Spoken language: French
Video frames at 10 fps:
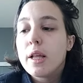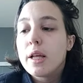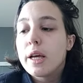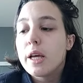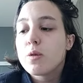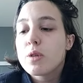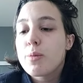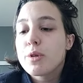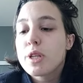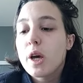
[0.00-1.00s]
Et tout ça pour
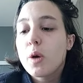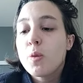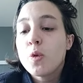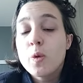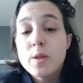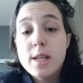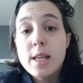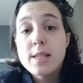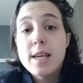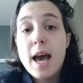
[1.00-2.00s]
dire que mon nom de scène, c'est